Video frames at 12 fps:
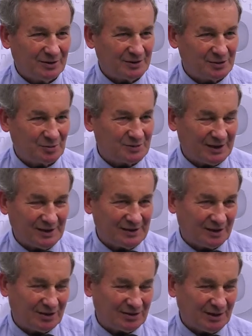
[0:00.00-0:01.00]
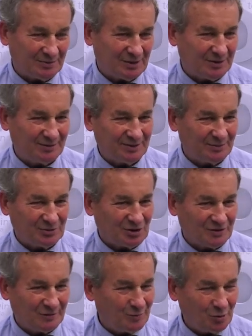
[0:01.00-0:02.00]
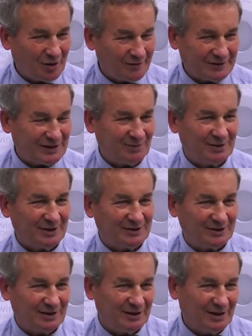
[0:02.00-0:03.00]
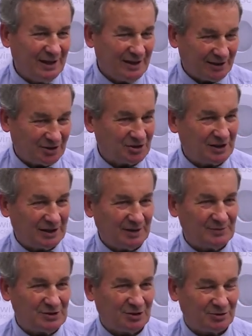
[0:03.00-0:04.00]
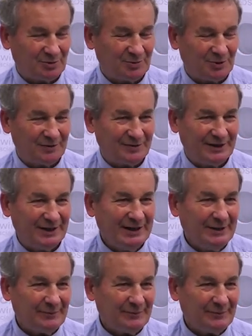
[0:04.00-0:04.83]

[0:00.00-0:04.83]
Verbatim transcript: substancje jakieś tam przeciwbólowe, tabletki, jakieś leki psychotropowe